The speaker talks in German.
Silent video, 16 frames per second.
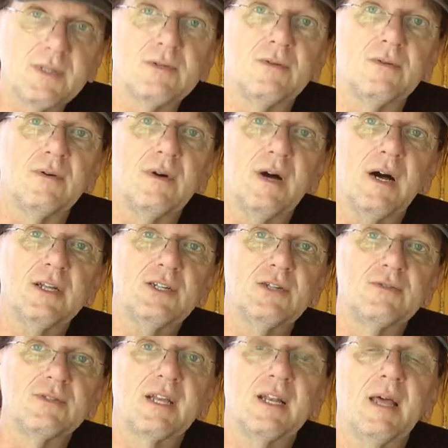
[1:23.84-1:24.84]
so
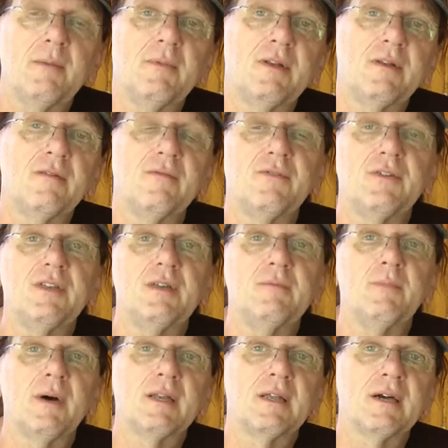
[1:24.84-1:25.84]
Anschlussklemmen für die
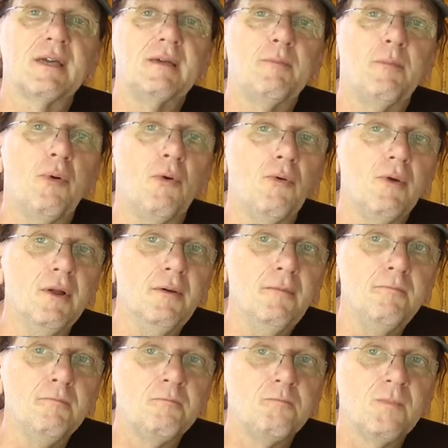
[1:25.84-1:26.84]
Batteriepole.
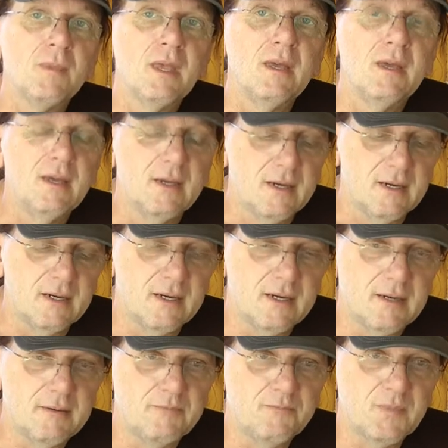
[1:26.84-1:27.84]

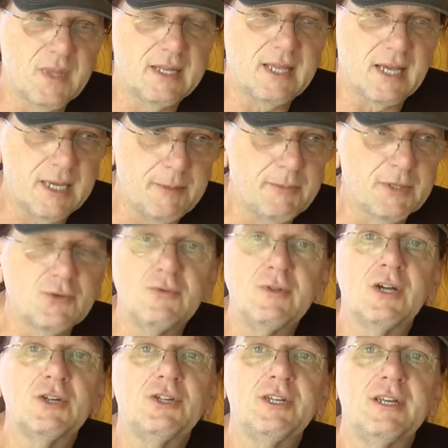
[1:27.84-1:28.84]
Ähm, da gibt es
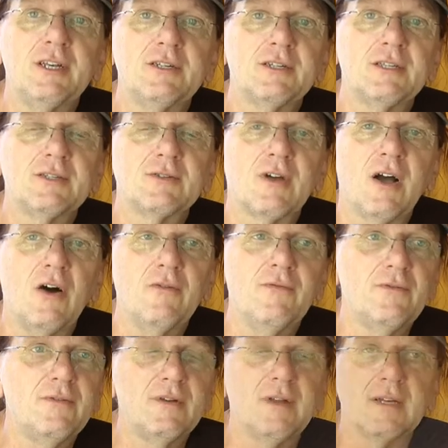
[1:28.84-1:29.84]
unterschiedliche zu
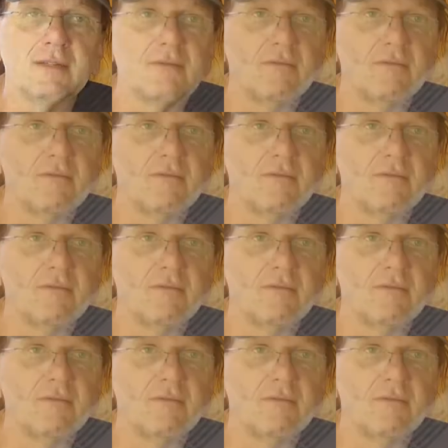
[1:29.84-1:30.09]
kaufen, also